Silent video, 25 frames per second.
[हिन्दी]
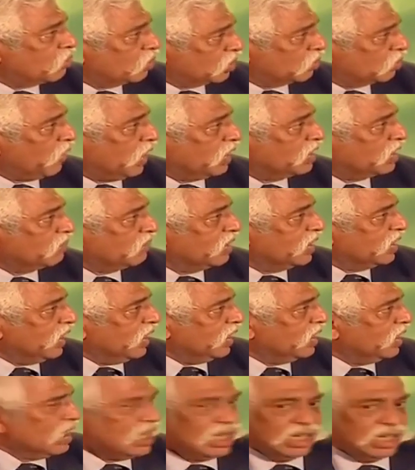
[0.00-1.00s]
कोतवाली में
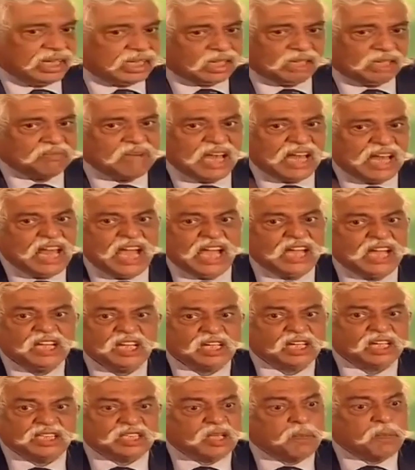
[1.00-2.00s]
है लेकिन मैंने
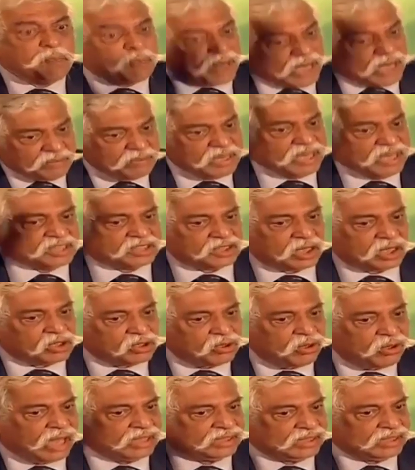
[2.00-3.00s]
किसी प्राइम मिनिस्टर
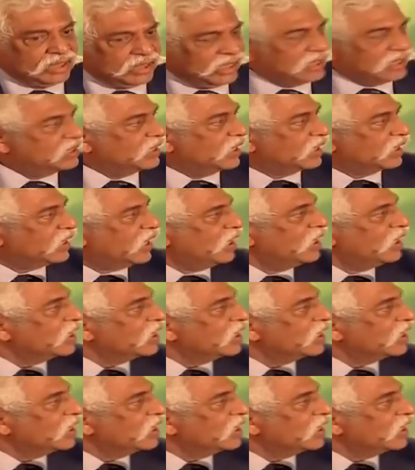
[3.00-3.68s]
को आते नहीं देखा